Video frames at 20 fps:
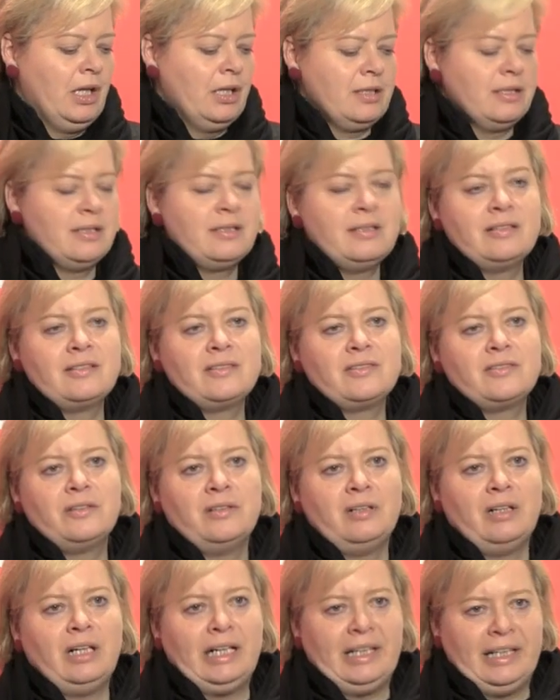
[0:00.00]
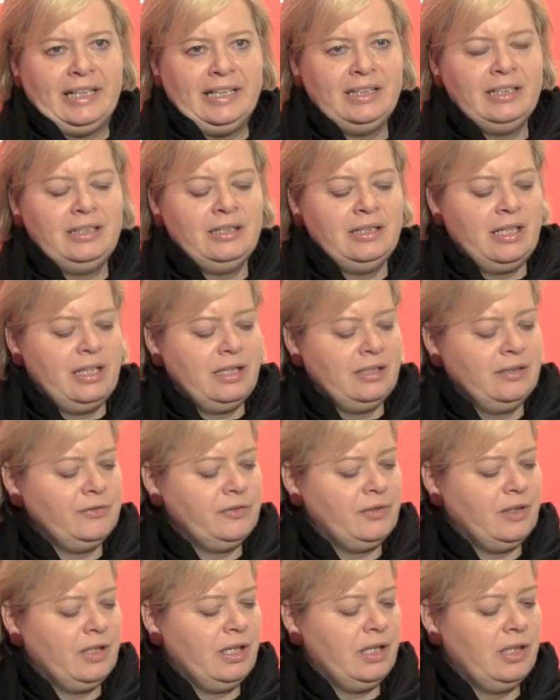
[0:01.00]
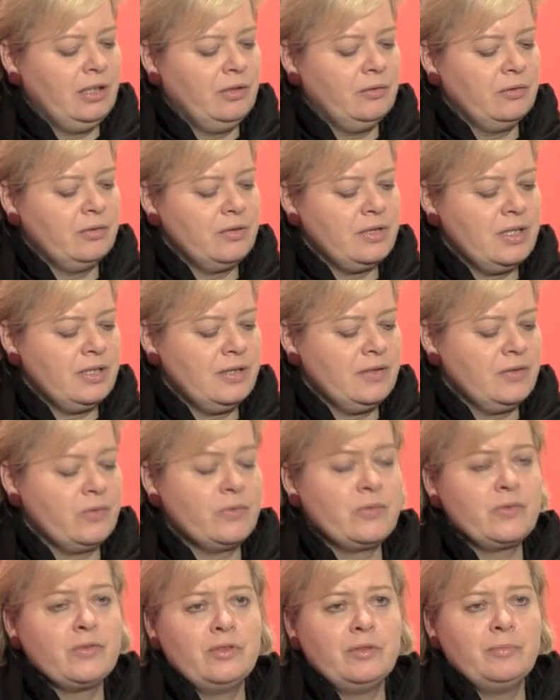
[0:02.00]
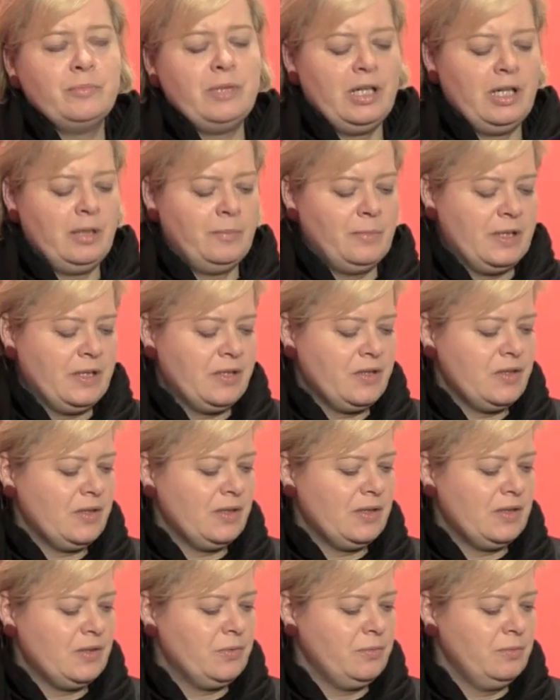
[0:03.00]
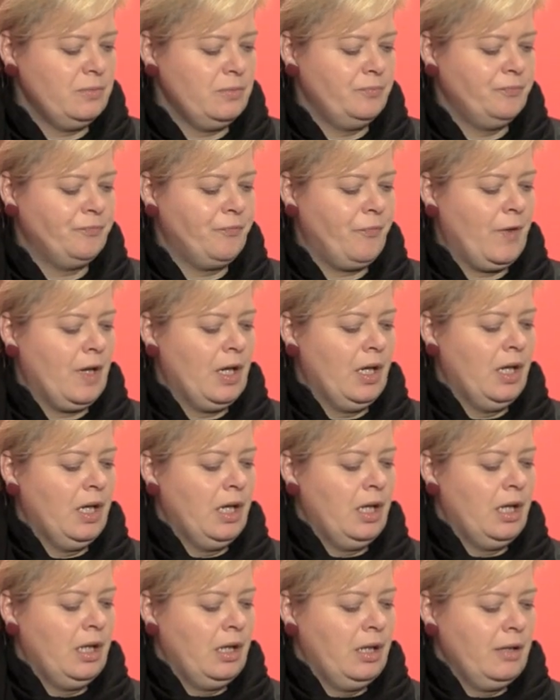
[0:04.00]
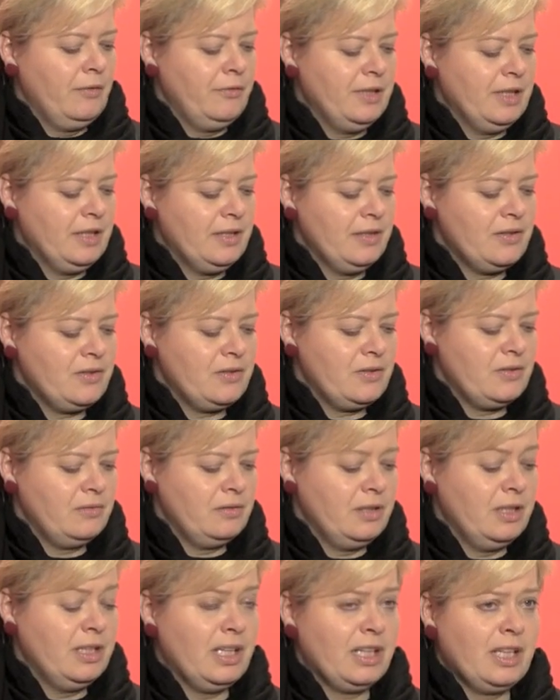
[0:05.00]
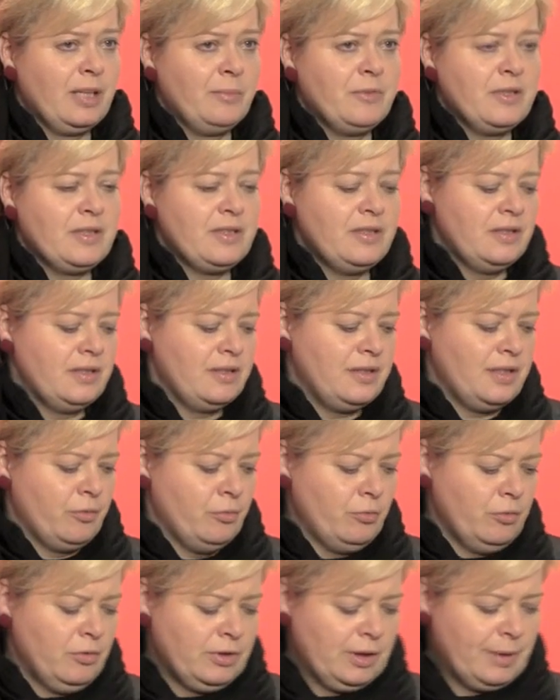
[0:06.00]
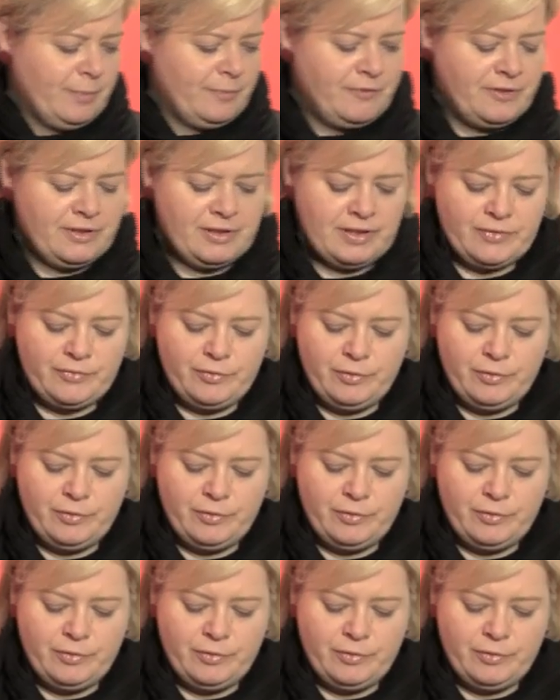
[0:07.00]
Drittens zur Rentenanfrage und der Diskussion im Parlament dazu. Viertens zu den Ergebnissen des EU-Gipfels.